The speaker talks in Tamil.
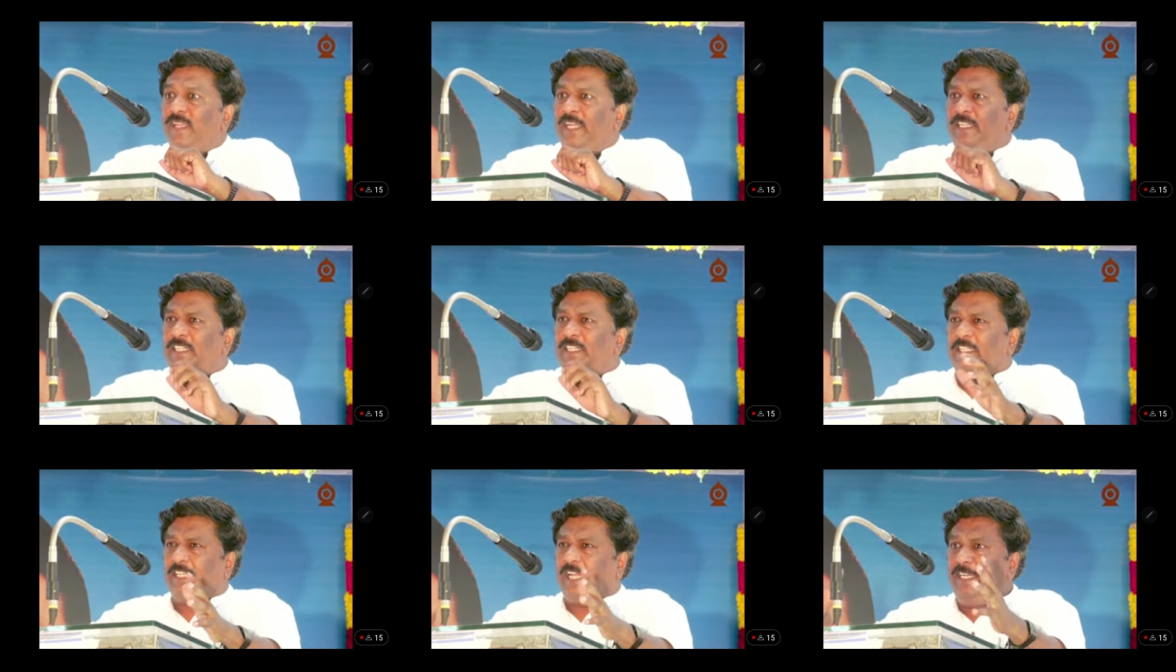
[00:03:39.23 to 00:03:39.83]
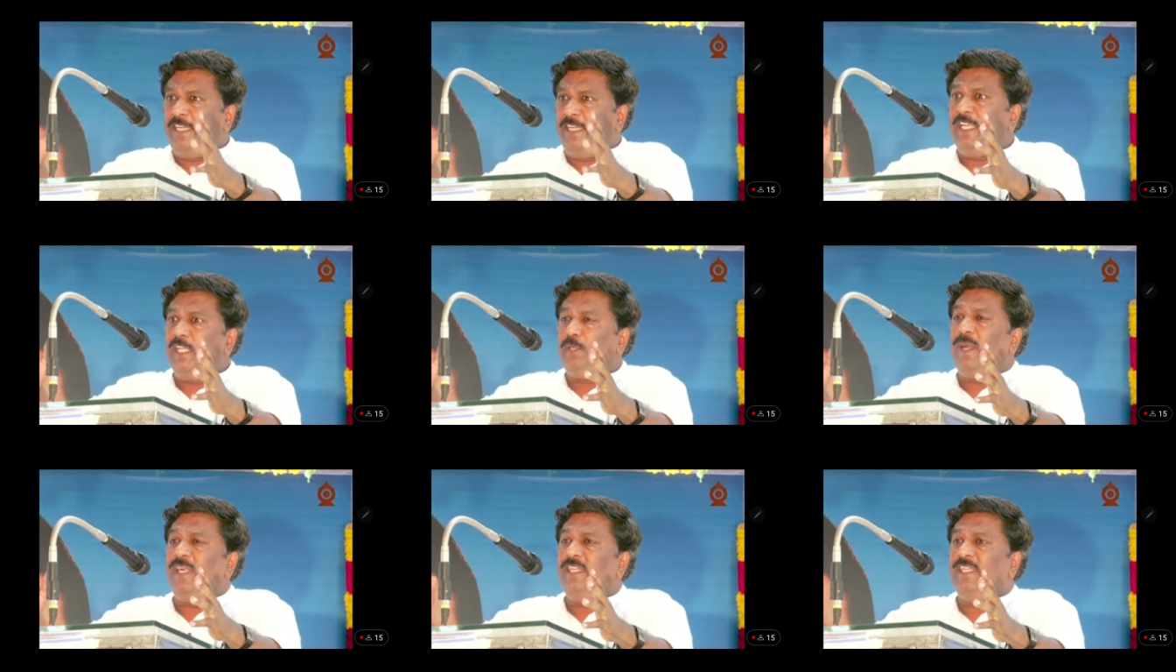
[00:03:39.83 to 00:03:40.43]
என்று
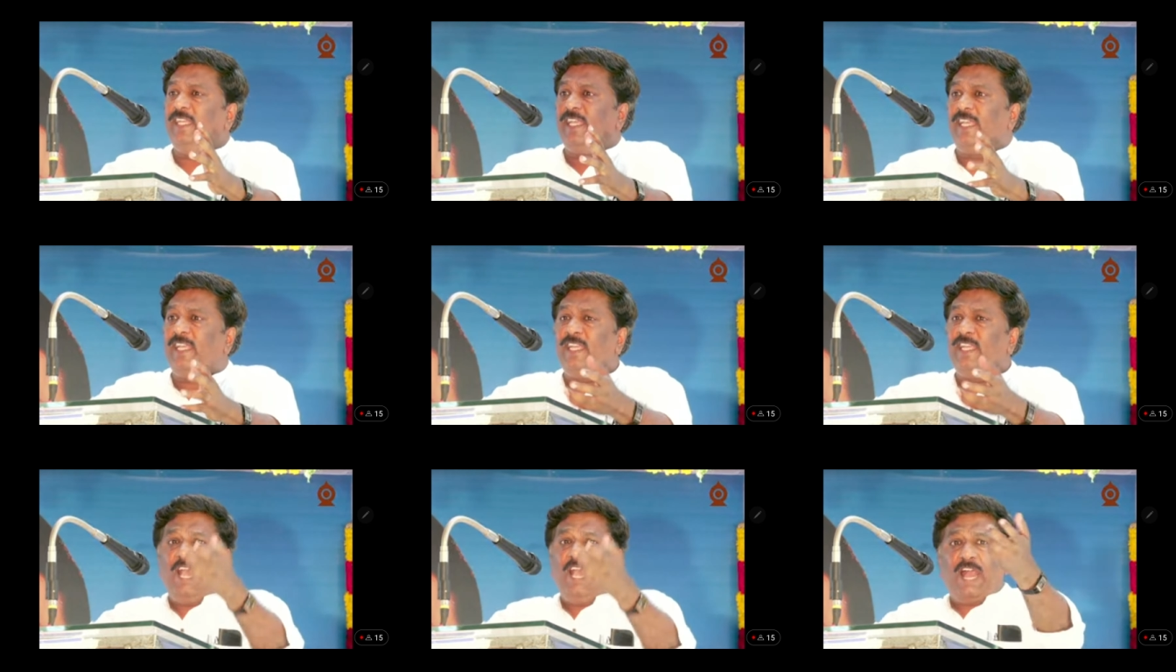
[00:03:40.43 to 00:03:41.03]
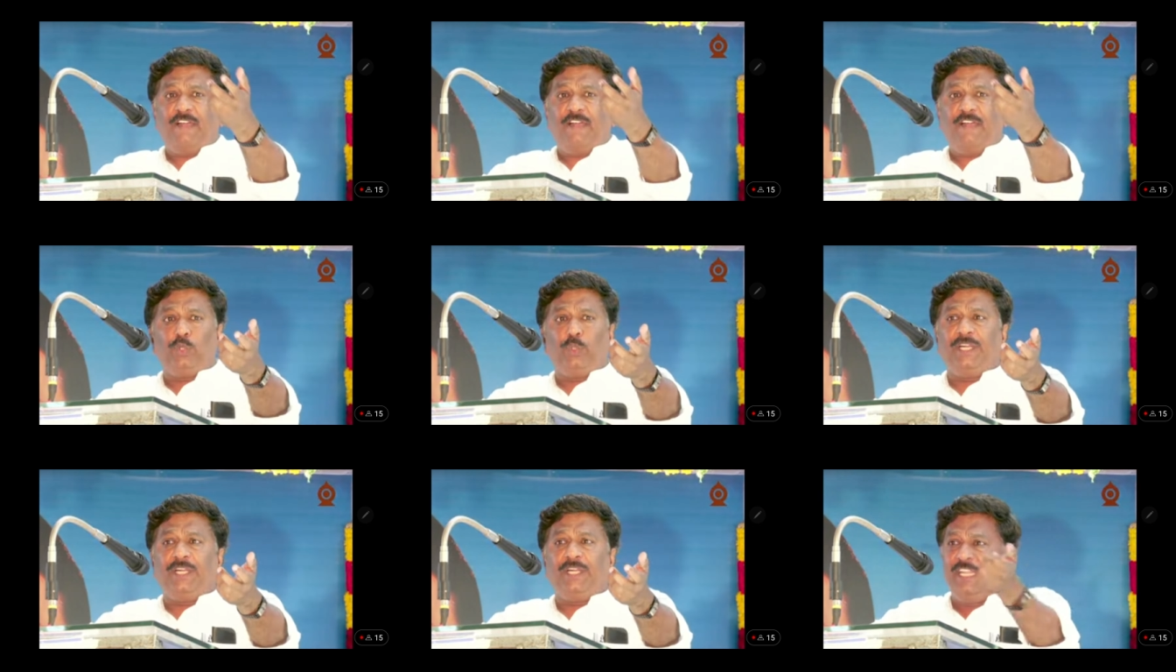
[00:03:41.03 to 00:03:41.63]
கண்ணீர் மல்க
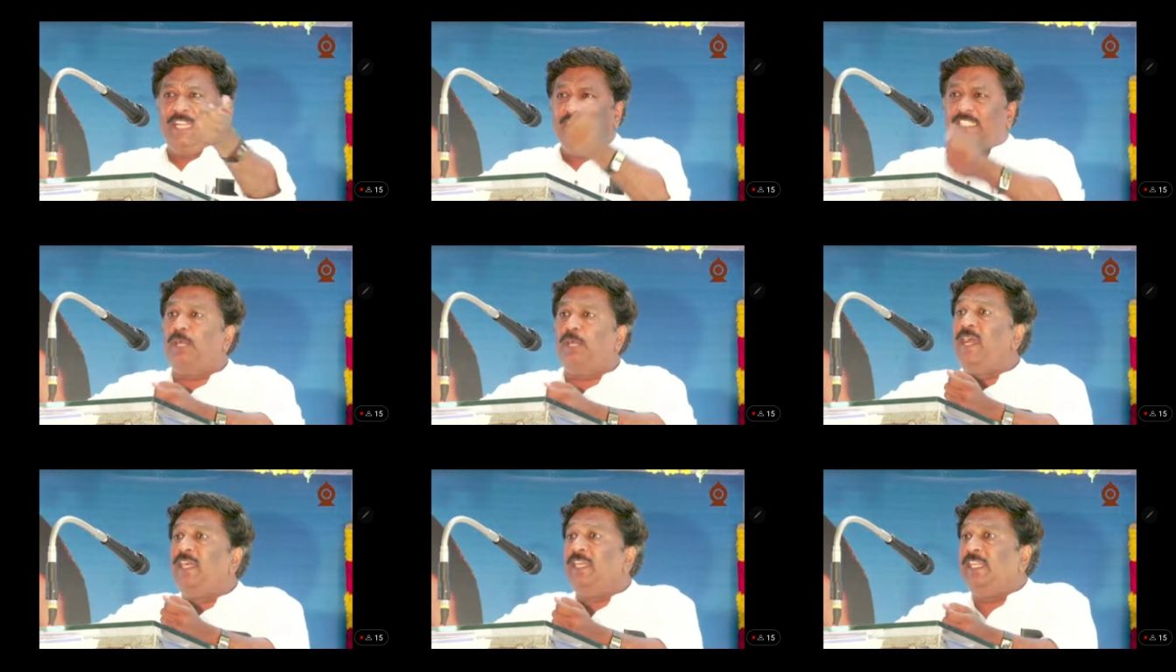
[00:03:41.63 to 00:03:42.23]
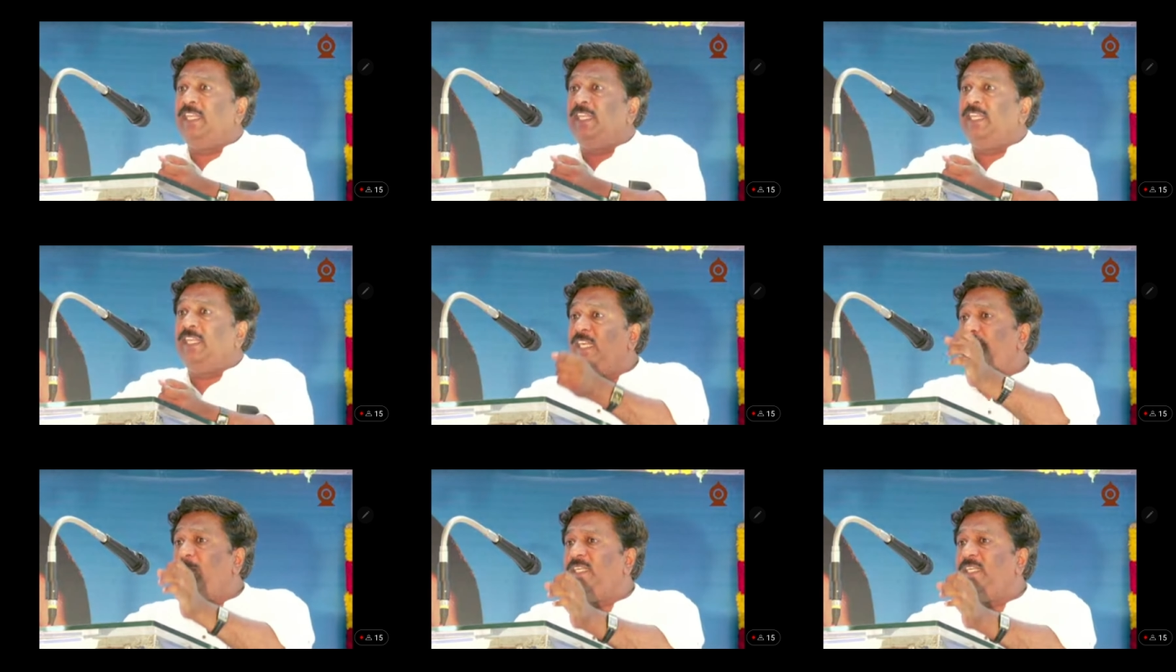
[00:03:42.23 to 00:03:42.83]
அவர்களுடன் நெருக்கமாக இருந்த
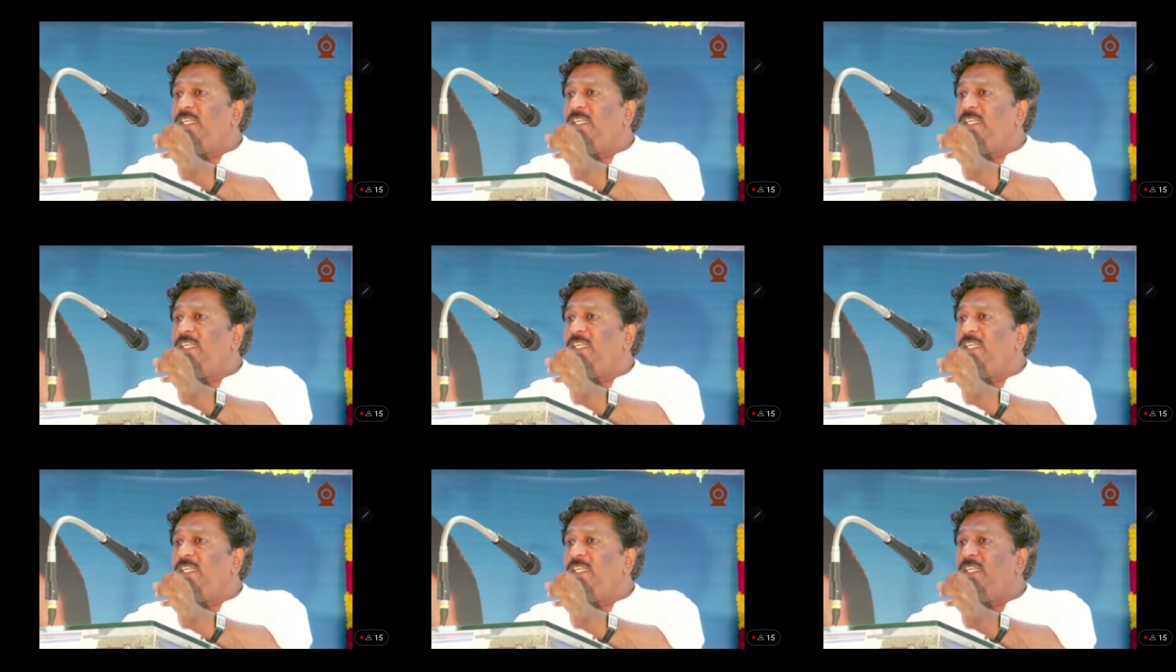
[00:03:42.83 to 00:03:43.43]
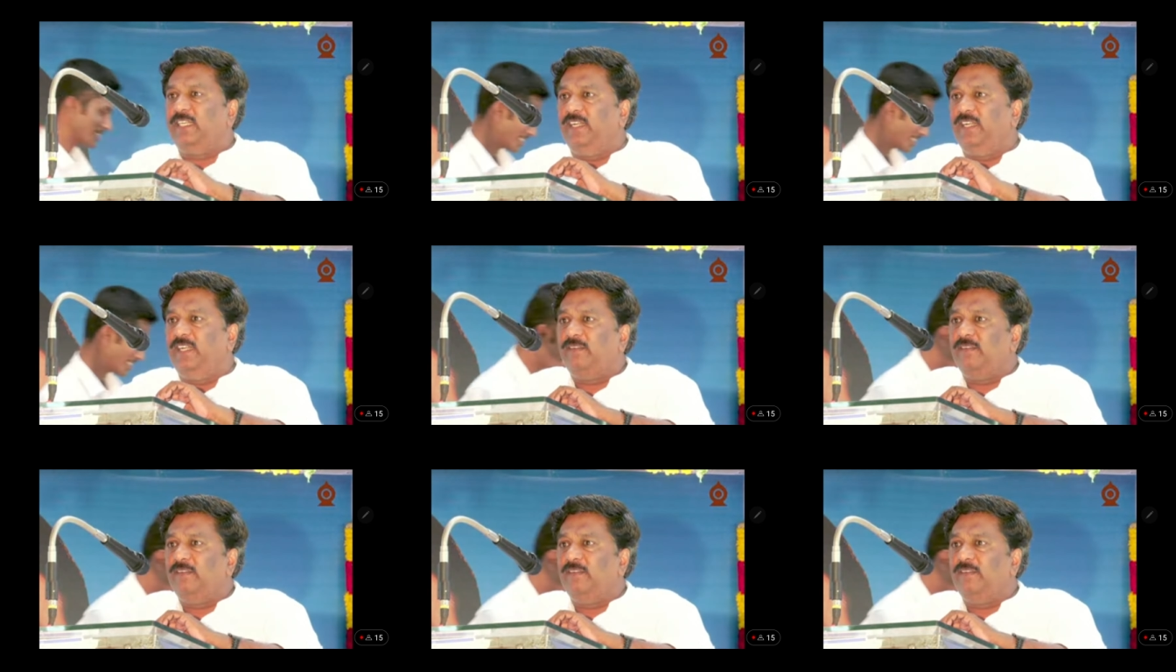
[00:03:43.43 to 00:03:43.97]
அன்பர்கள் இருக்கிறார்கள்